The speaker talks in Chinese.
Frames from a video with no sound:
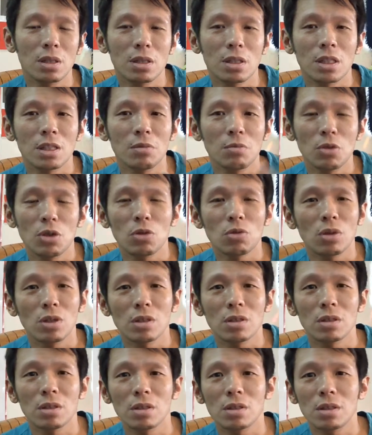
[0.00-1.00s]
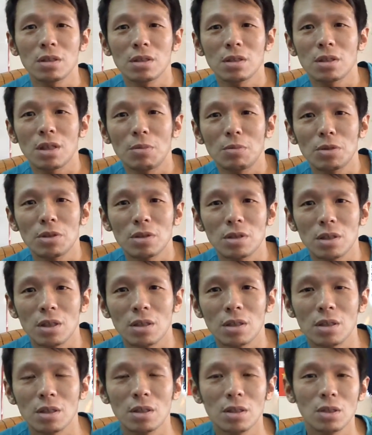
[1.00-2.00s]
侧听没有关系，那是他们的
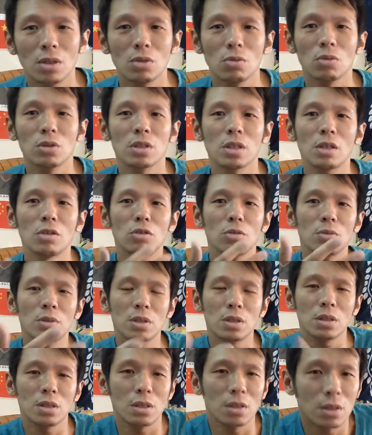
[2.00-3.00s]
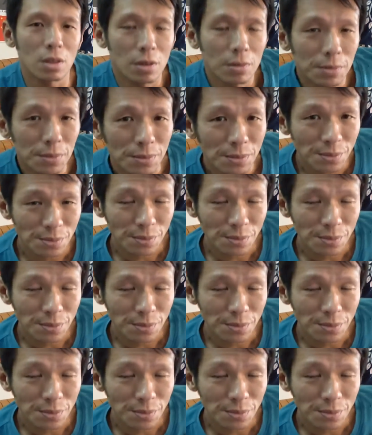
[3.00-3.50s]
事我讲给我们自己人听，